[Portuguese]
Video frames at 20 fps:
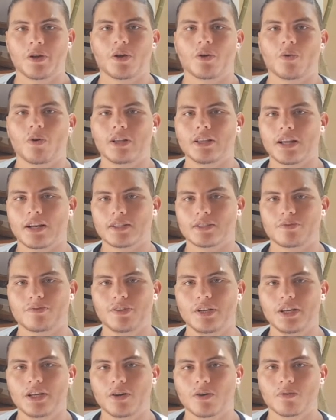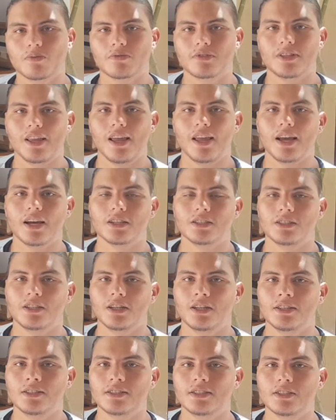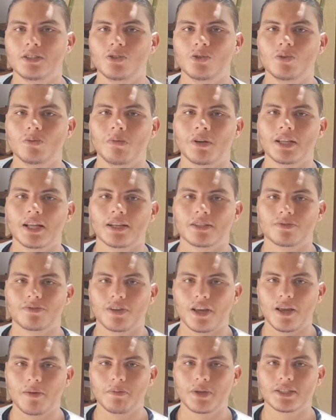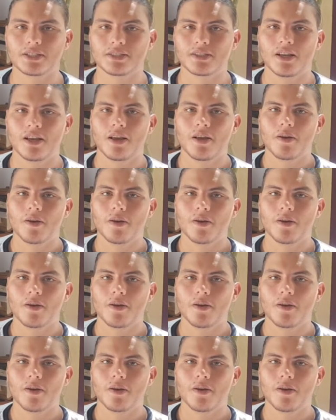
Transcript: Quando elas ficam, tem a chance de uma das fêmeas